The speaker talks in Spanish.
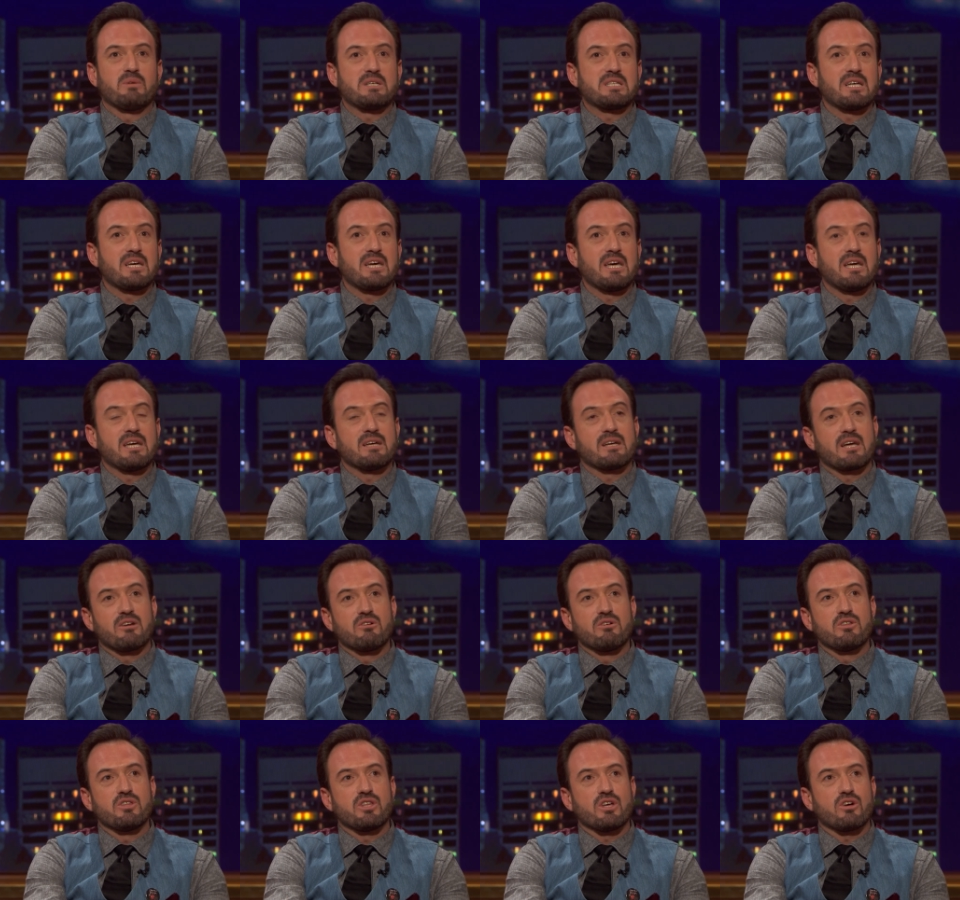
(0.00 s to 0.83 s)
Pasa que,
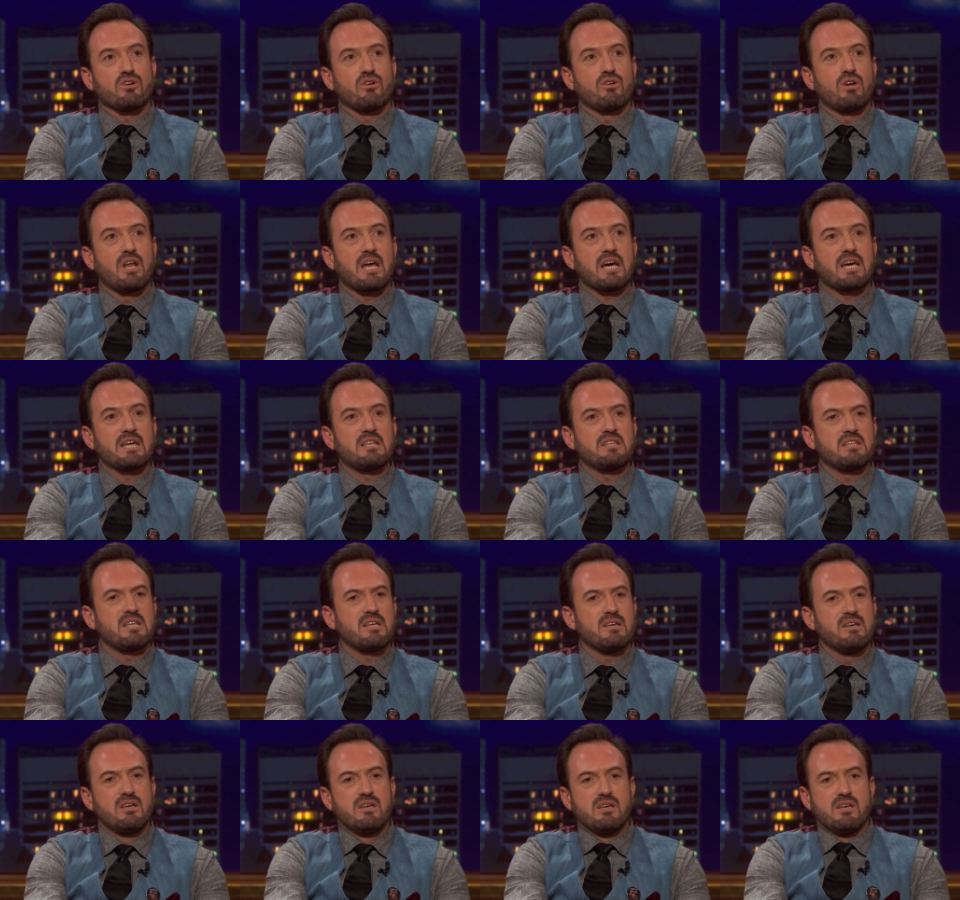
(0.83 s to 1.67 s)
claro, en Dejón la
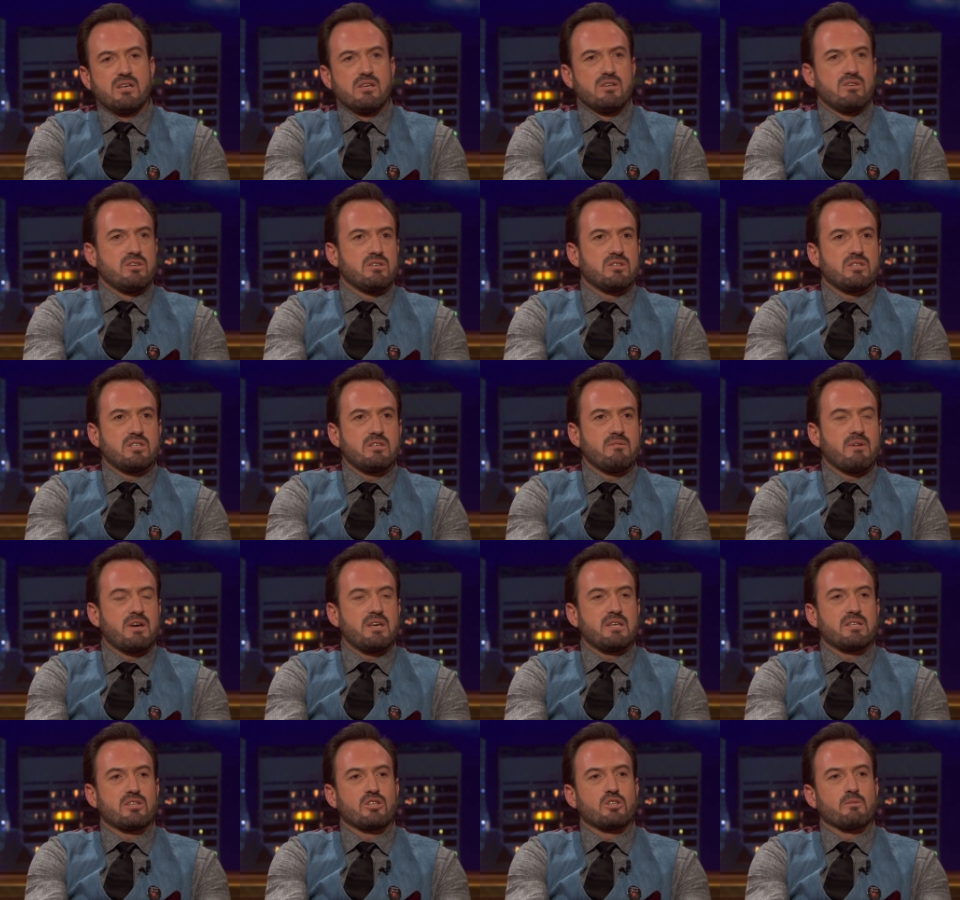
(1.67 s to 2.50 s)
gente se
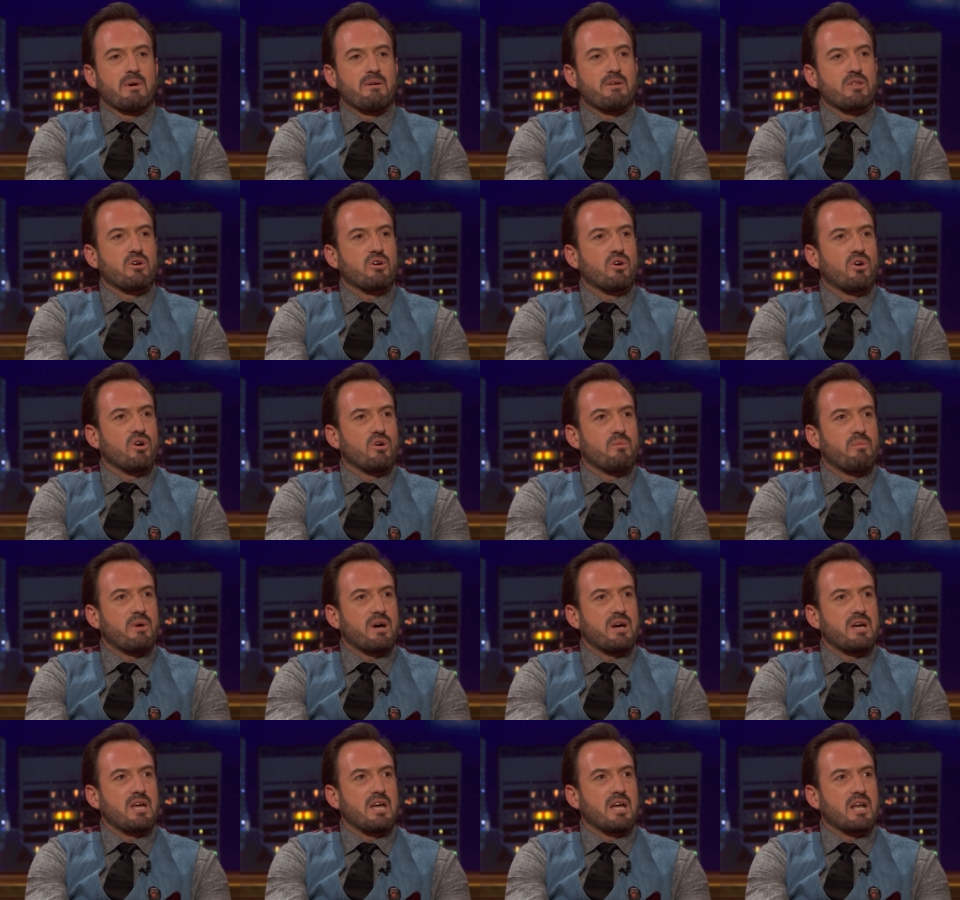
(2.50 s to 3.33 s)
iba ahí, se tomaba dos
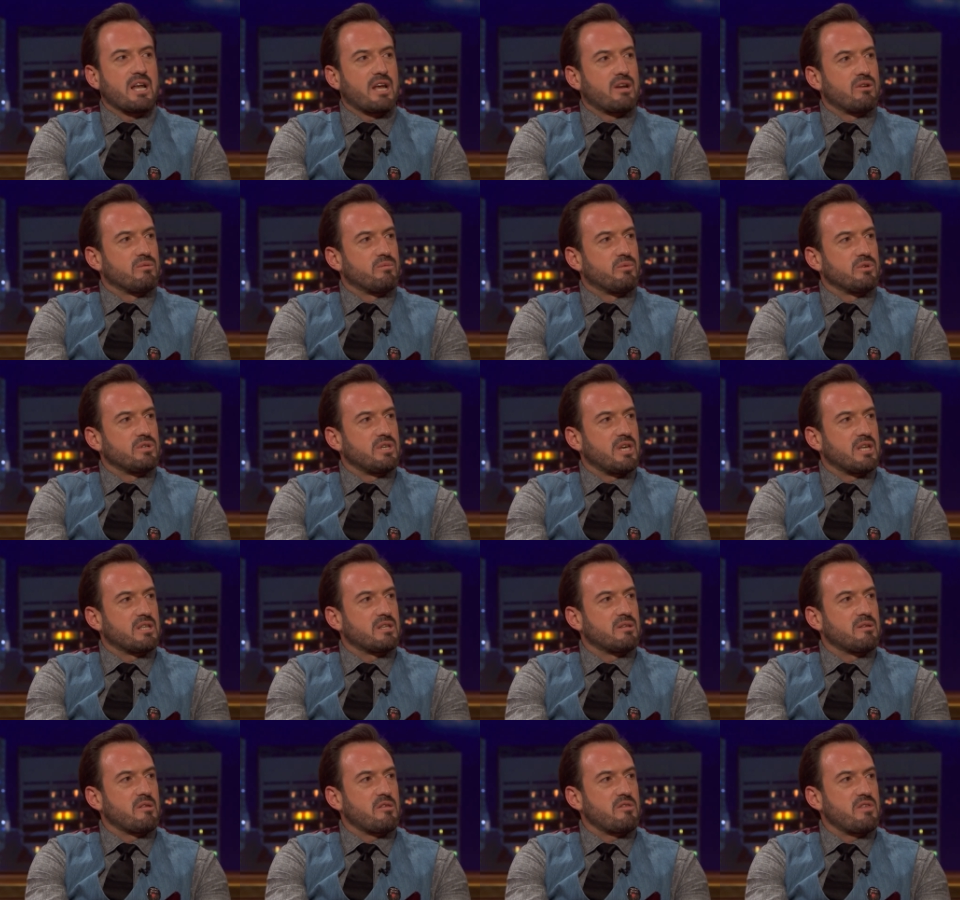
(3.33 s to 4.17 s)
copas y, claro, pues
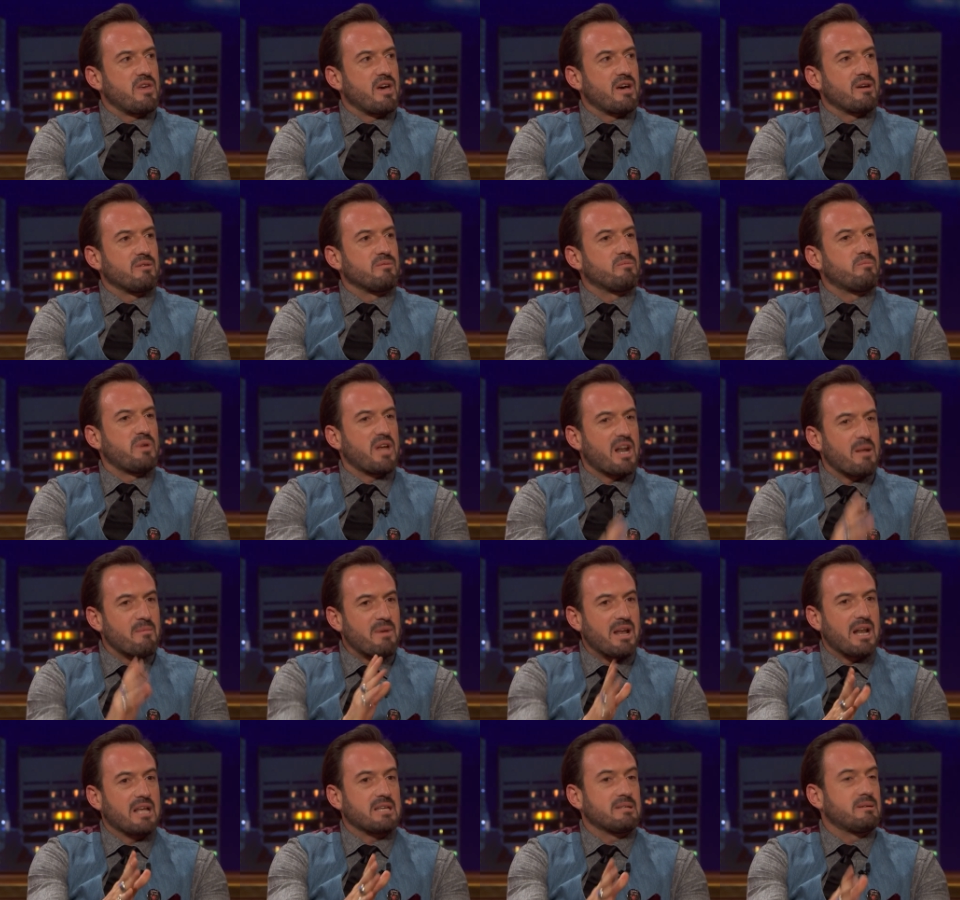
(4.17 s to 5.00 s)
ya te decía, sí.
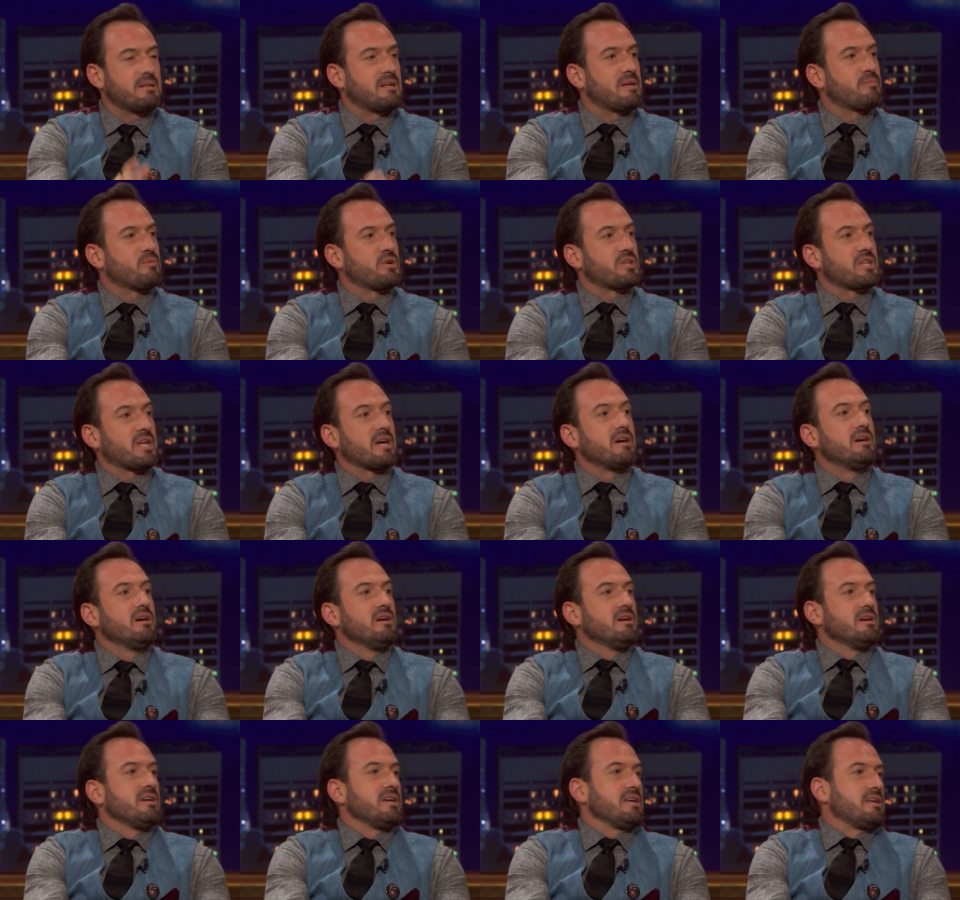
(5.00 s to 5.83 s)
en, la, en la puerta.
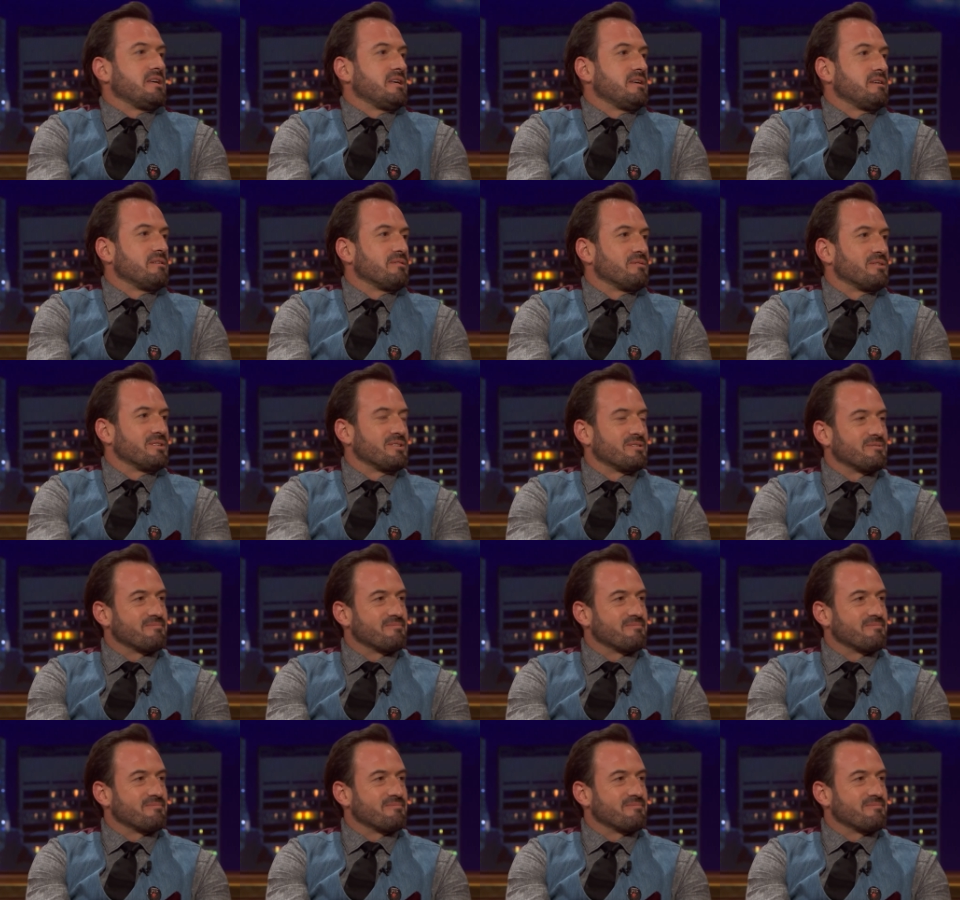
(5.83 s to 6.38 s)
Y,